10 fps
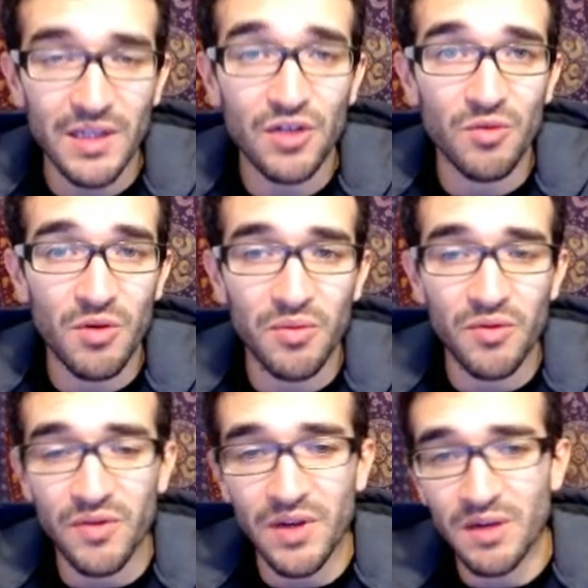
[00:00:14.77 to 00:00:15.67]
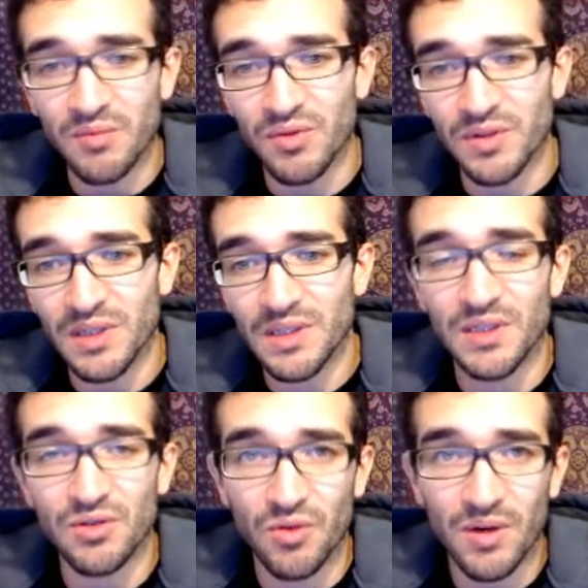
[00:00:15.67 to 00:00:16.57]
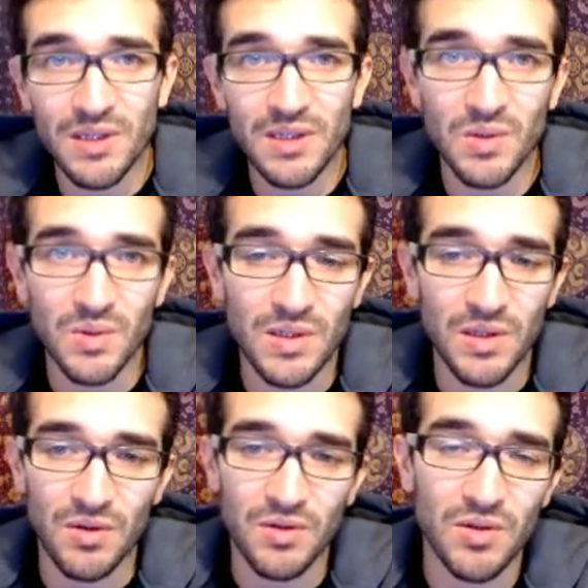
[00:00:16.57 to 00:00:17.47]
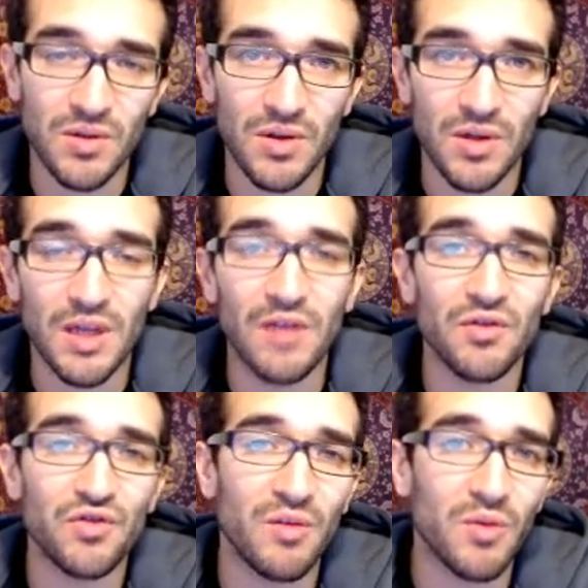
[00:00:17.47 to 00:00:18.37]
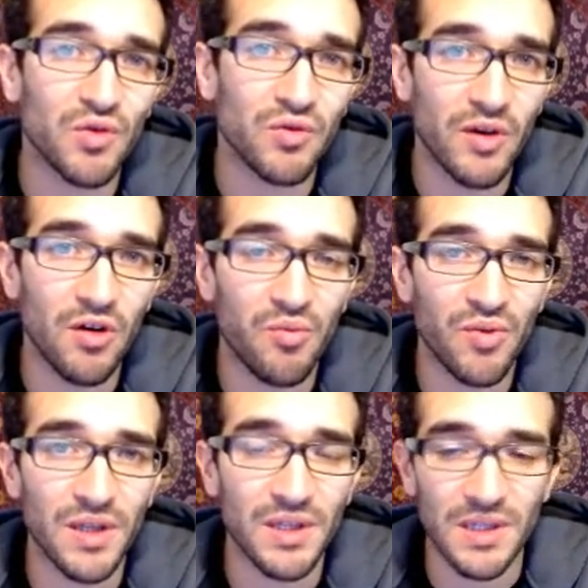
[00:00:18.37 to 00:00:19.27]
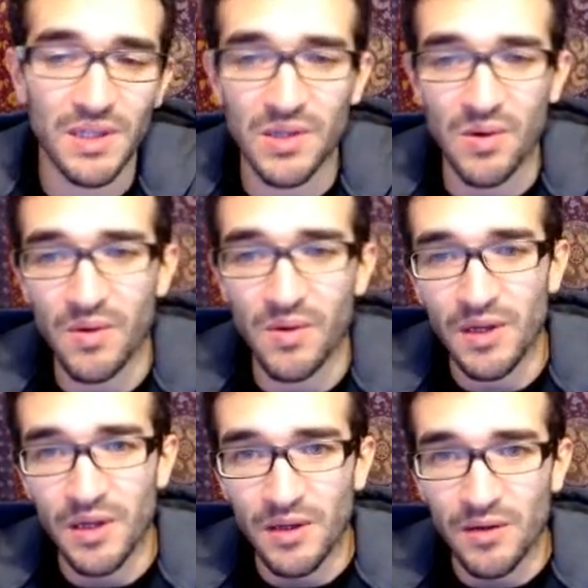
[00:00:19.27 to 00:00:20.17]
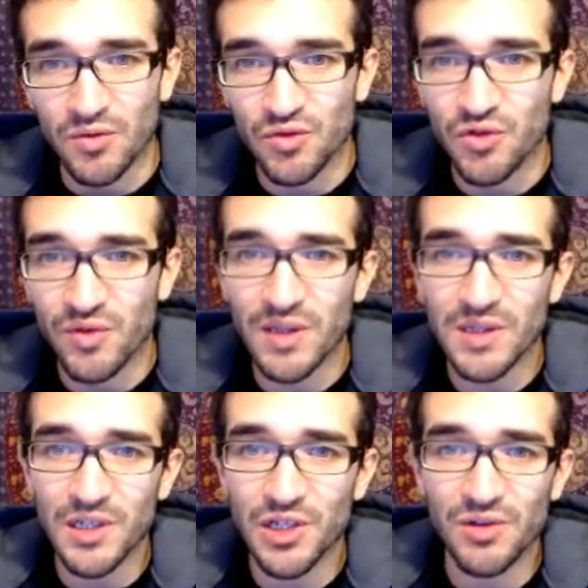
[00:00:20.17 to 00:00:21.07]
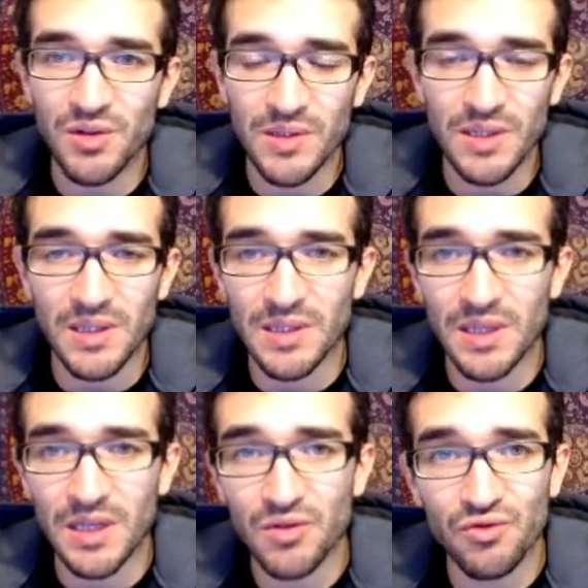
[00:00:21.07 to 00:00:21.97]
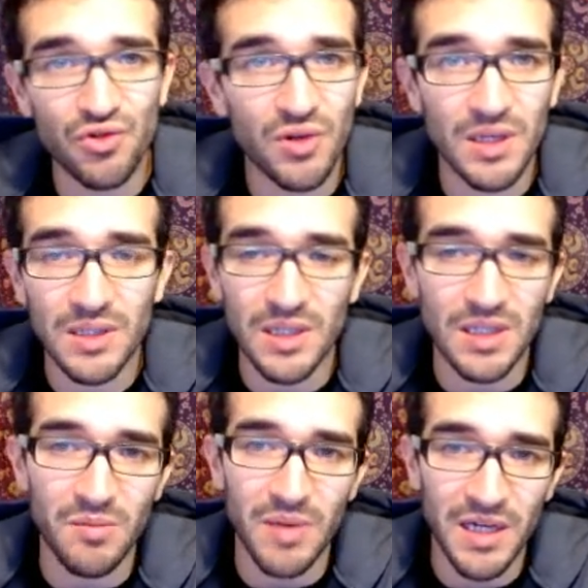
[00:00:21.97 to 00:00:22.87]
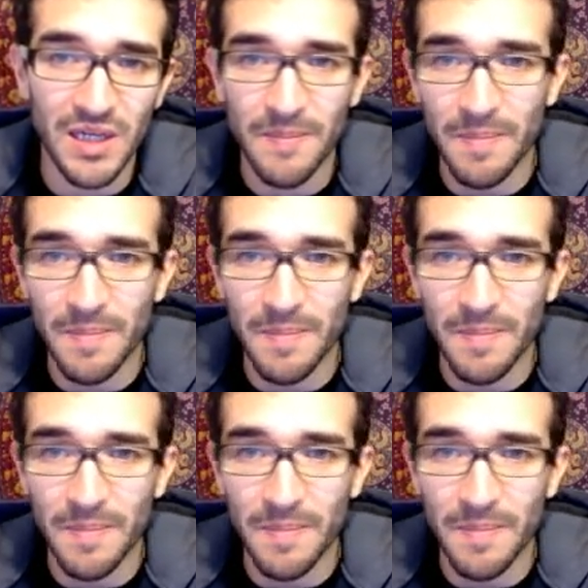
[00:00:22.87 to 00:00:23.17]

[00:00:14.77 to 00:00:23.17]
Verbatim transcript: comment on peut faire pour dire si deux droites sont séquentes et éventuellement trouver leur point d'intersection. Donc tu vois ici, je suis dans cet extrait, toujours de l'extrait type BAC.